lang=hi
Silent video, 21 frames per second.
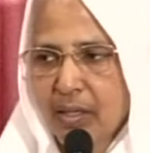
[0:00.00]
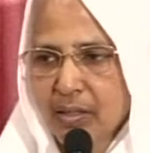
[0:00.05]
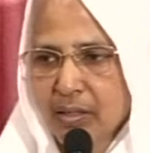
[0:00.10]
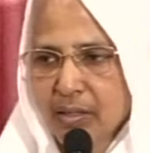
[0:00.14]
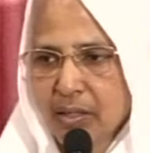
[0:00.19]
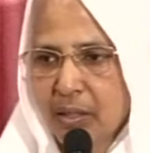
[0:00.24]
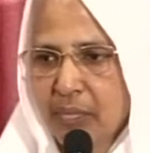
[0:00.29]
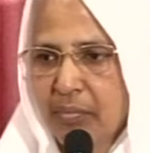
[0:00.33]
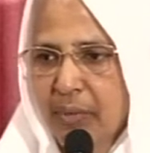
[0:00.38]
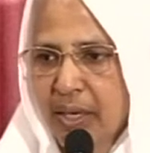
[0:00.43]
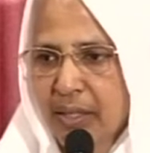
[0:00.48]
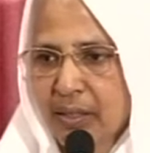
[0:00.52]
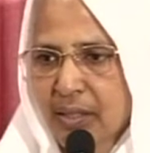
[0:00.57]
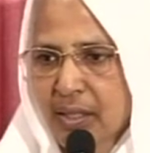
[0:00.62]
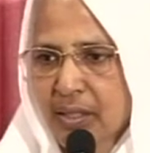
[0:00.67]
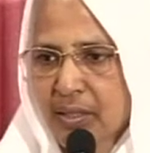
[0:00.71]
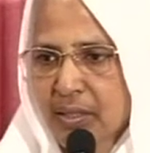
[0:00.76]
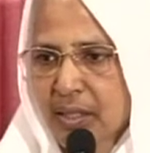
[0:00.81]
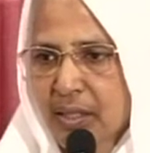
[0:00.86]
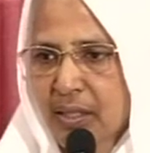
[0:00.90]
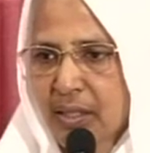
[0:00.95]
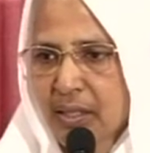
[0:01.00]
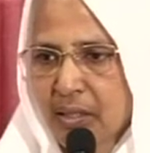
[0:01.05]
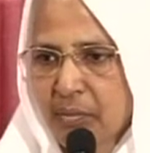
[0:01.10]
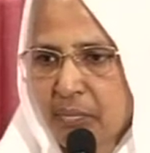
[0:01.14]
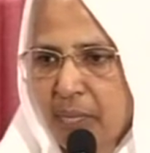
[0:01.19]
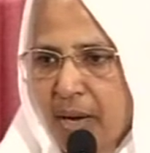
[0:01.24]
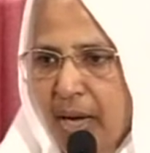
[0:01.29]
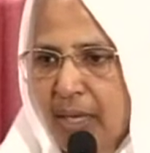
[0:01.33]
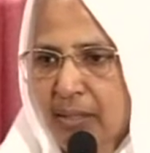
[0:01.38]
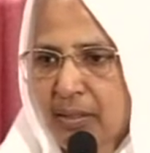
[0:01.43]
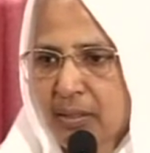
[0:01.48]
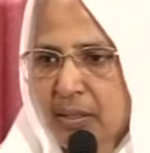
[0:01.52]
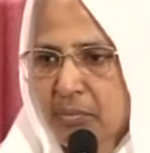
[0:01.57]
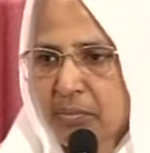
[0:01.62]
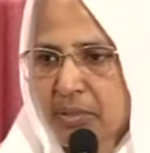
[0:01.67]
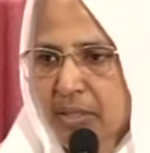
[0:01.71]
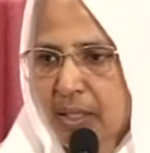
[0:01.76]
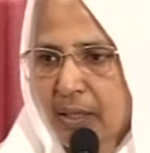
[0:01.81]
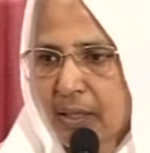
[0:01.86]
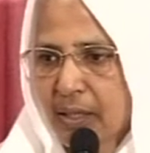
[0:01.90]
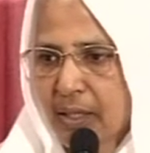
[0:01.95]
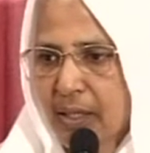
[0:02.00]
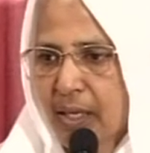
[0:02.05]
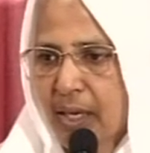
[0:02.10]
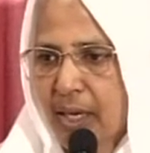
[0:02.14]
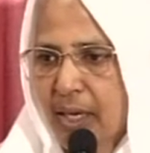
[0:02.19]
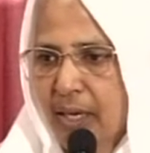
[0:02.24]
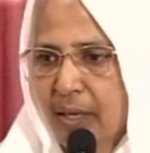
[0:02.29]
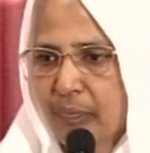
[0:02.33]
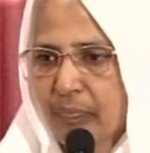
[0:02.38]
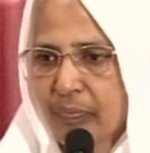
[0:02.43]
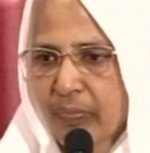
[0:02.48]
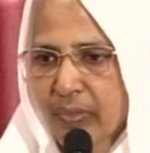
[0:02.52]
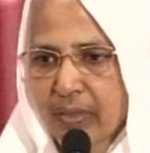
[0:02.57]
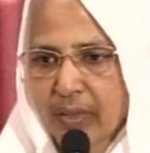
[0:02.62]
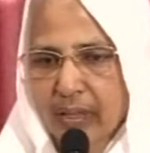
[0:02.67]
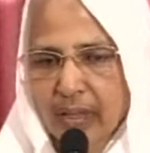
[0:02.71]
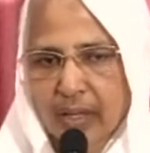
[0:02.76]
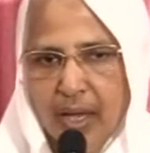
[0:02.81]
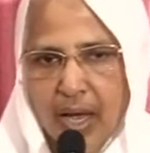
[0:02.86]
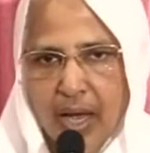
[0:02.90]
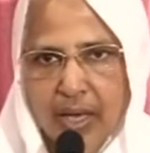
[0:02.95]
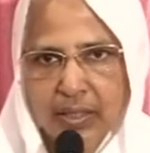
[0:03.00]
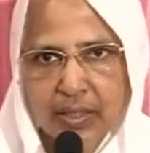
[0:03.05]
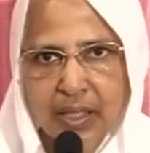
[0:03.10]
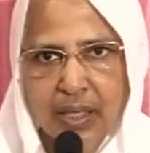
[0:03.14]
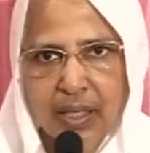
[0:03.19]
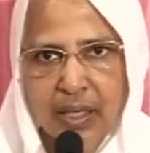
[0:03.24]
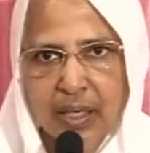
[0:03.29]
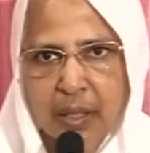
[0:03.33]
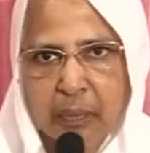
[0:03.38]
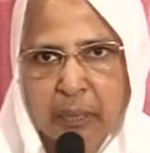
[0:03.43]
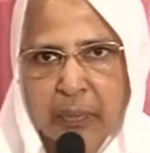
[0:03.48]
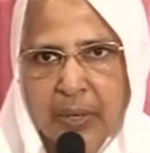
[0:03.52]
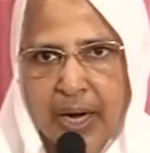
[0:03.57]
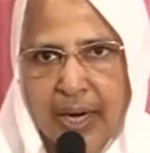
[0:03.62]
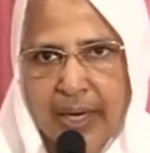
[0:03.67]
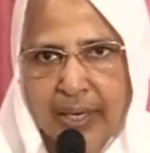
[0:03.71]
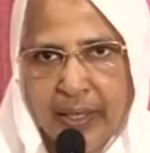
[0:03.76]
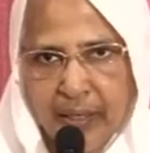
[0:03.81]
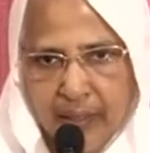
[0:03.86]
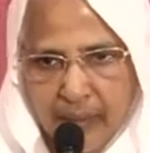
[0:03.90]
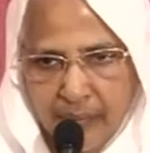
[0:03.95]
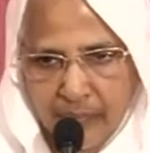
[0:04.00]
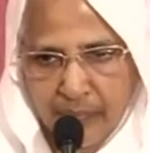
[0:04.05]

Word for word: सम्यक दर्शन की बात जब चलती है कि असंख्य प्राणी